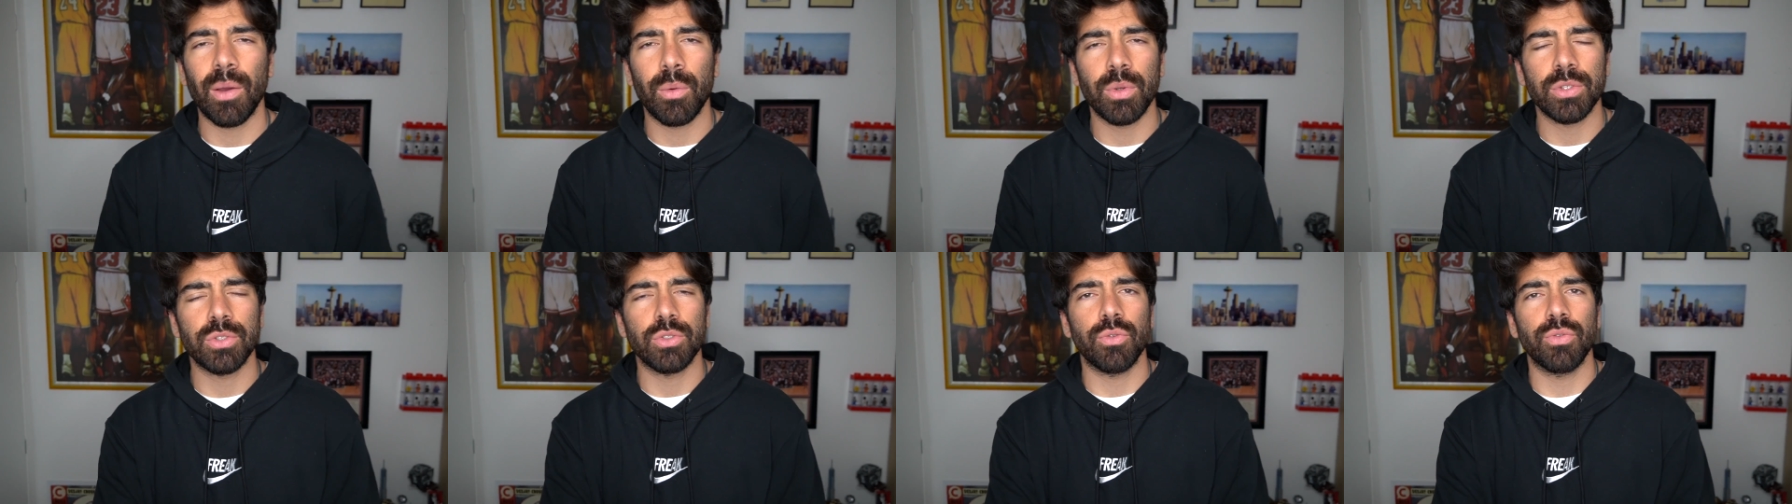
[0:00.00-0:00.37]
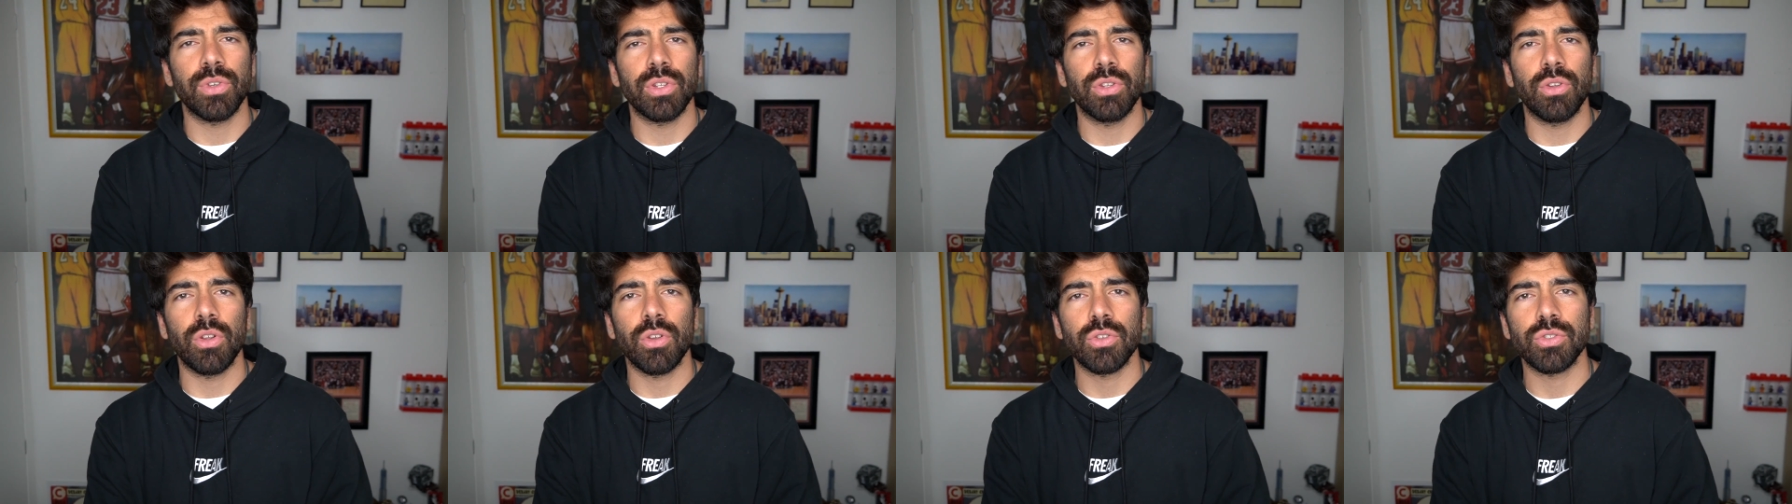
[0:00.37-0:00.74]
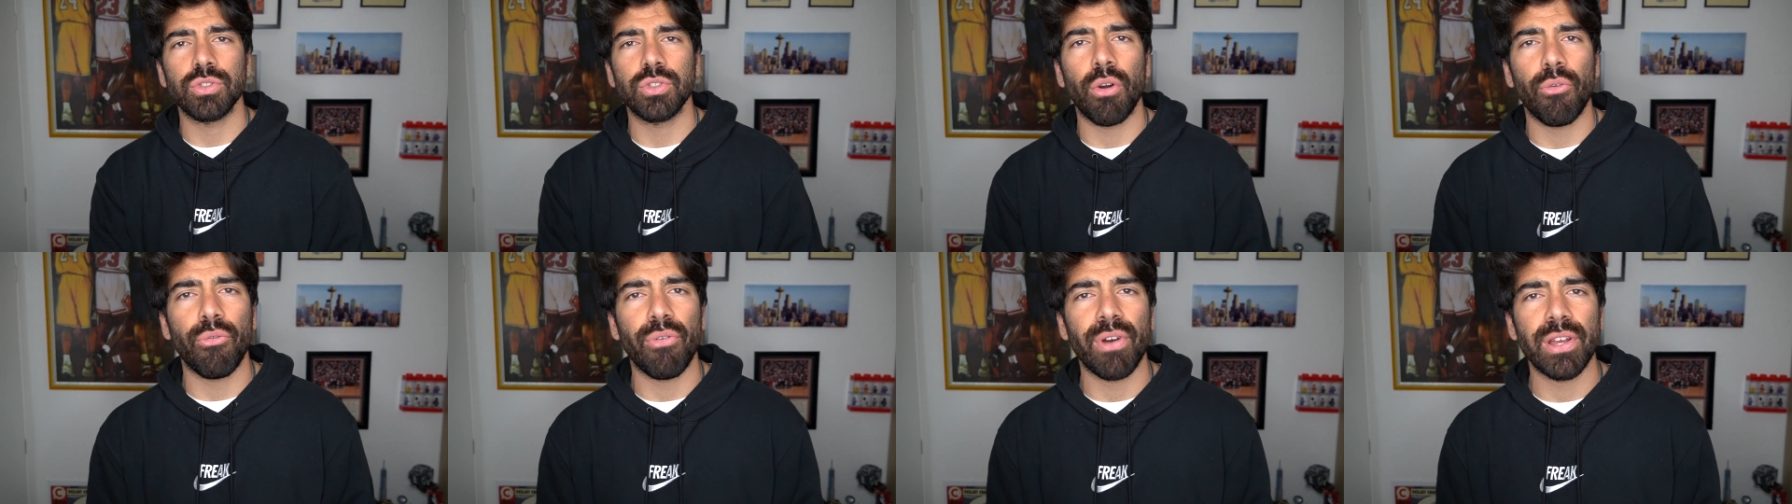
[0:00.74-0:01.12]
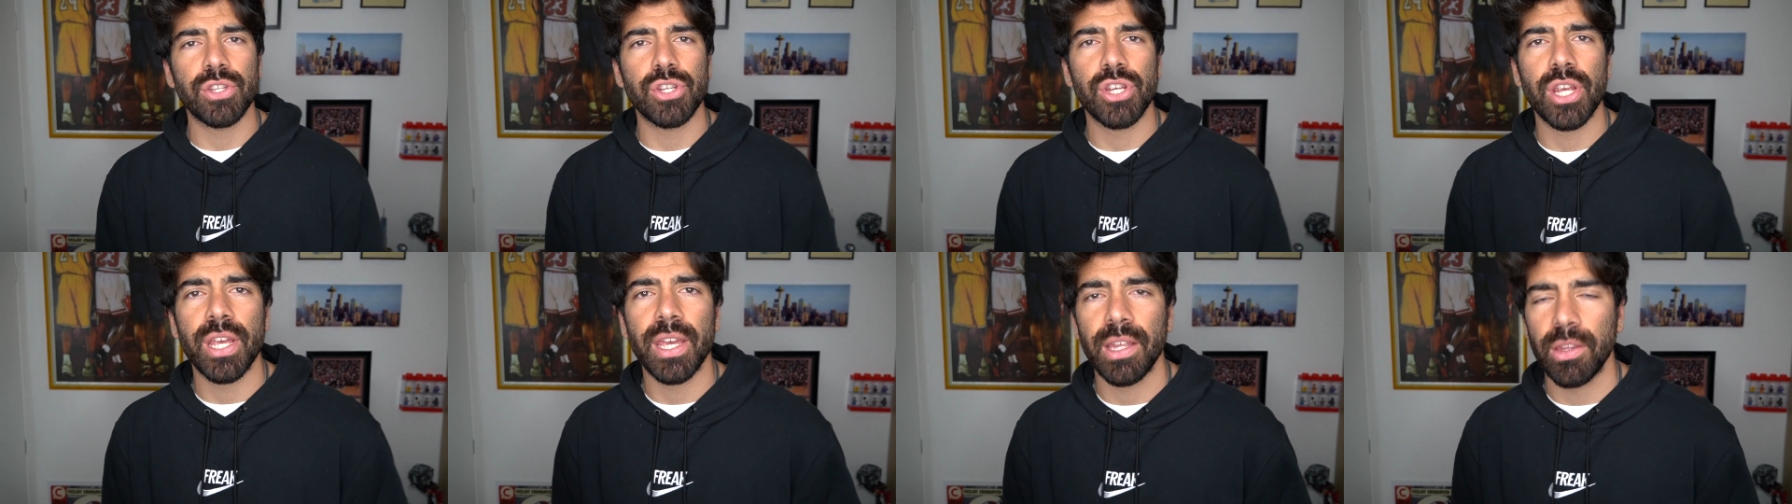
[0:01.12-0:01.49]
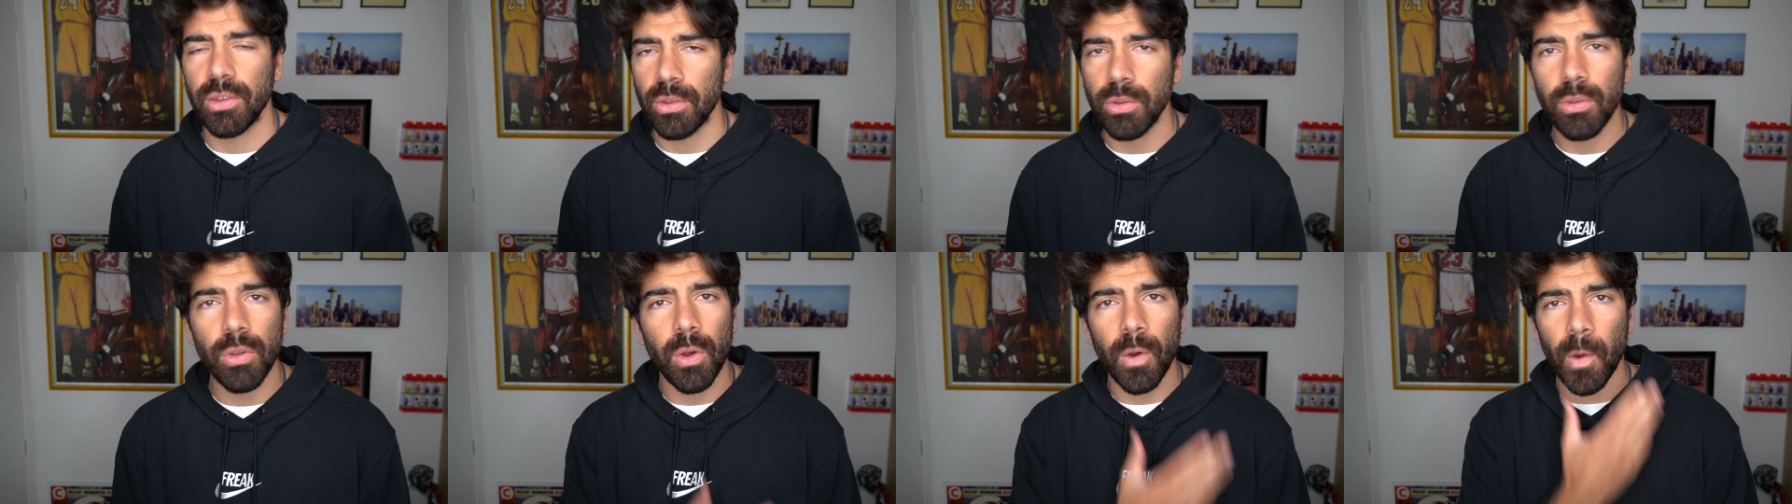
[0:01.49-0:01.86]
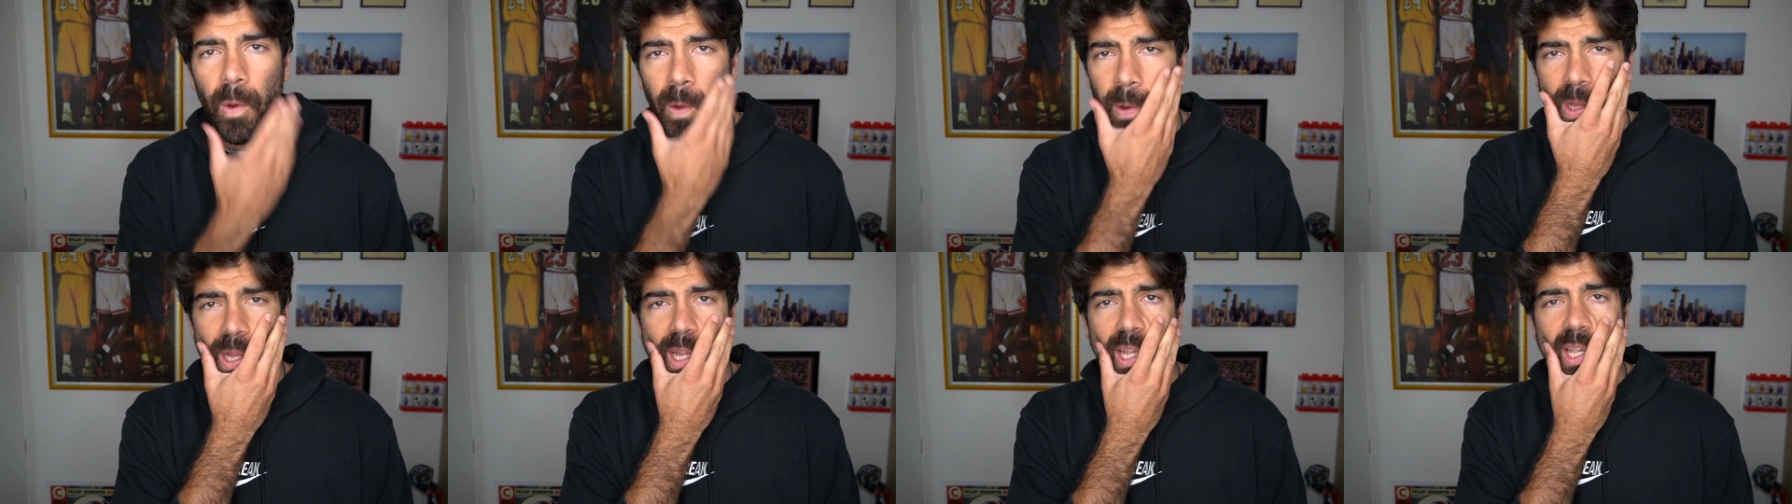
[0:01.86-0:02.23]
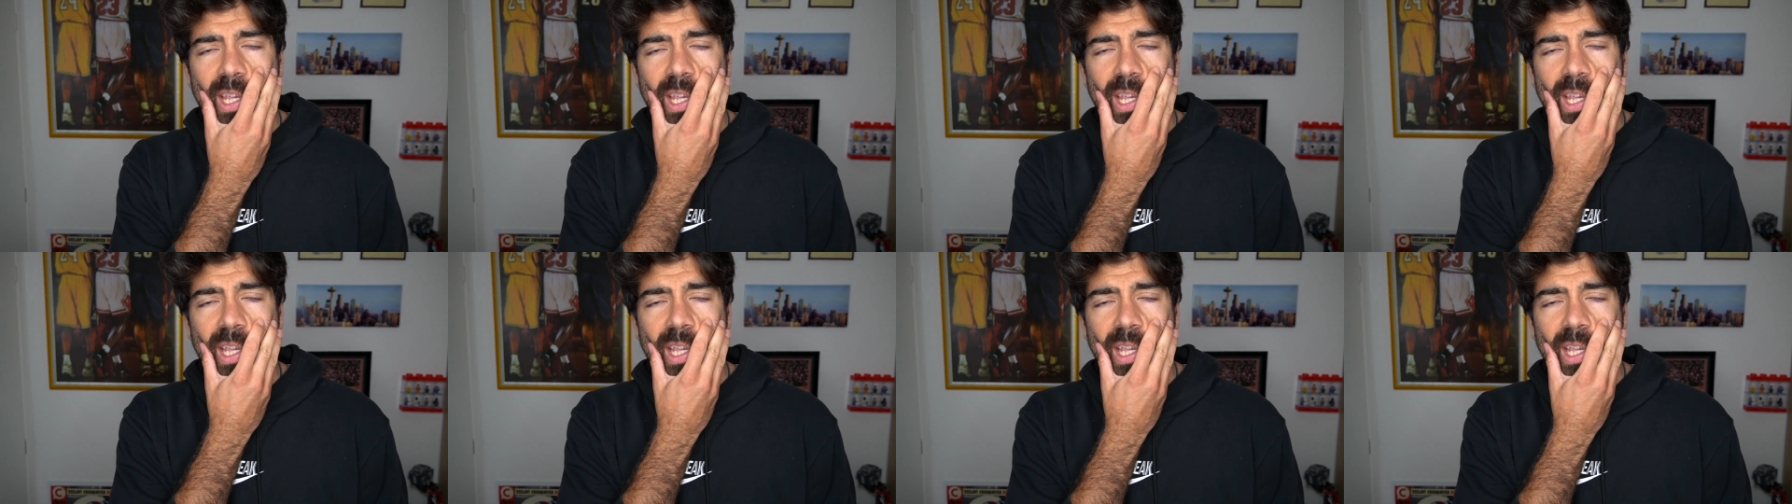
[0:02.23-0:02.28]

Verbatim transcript: Eh, questo video lo sto facendo